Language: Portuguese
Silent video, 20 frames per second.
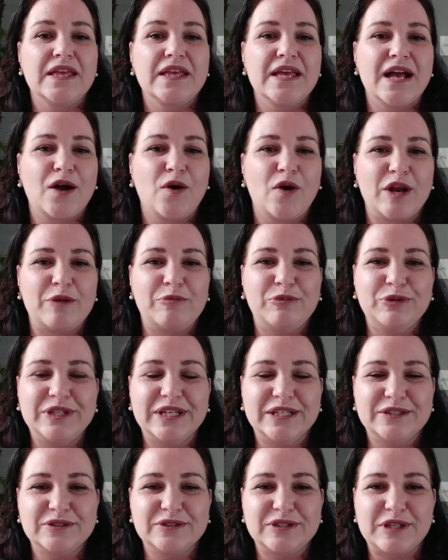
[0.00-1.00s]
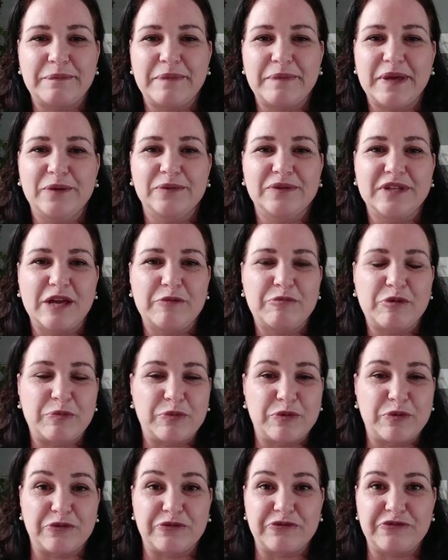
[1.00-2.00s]
e agora mudando também o tempo
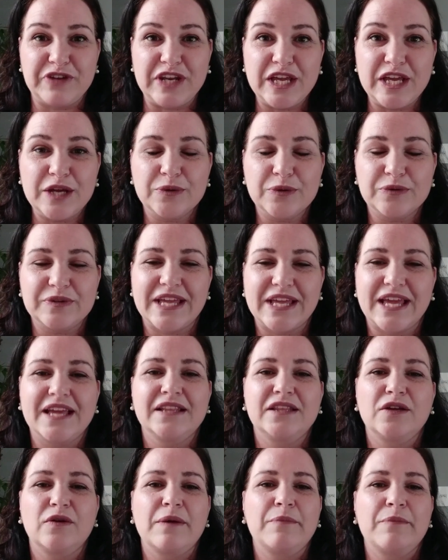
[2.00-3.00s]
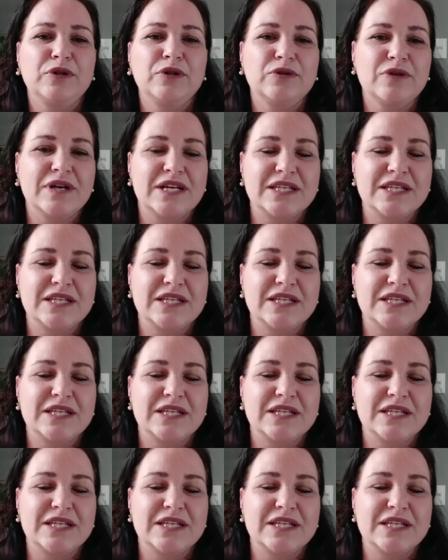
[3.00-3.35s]
para o frio, né? Então é muito